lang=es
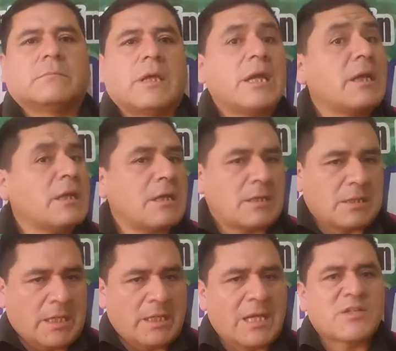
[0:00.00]

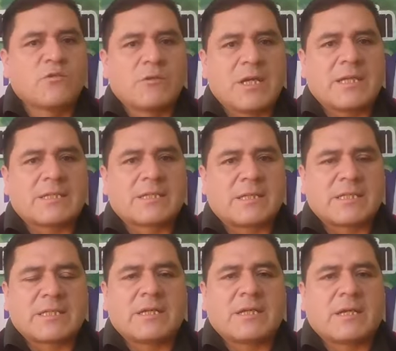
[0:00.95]
en, las ciudades, en
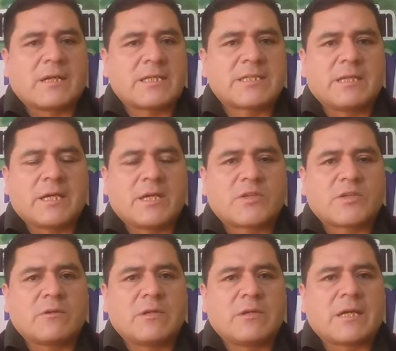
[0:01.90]
este, en este caso en
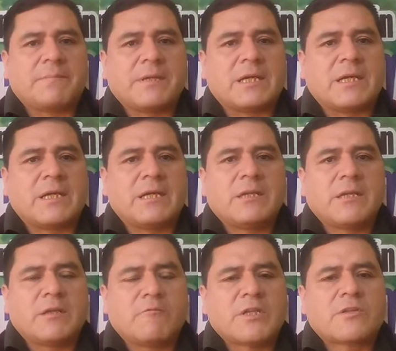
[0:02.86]
la capital de,
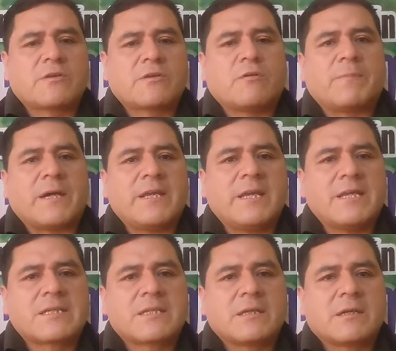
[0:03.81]
nuestro
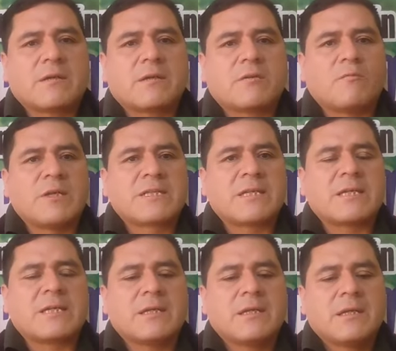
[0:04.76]
país, como es
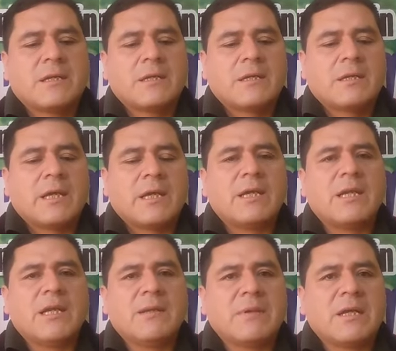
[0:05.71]
en,
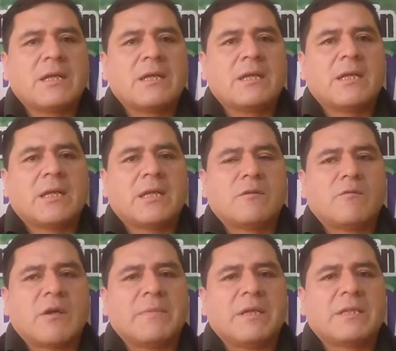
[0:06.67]
Lima,
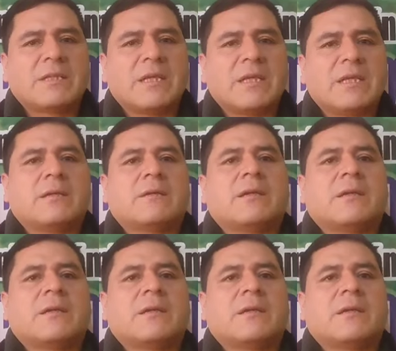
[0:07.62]
nuevamente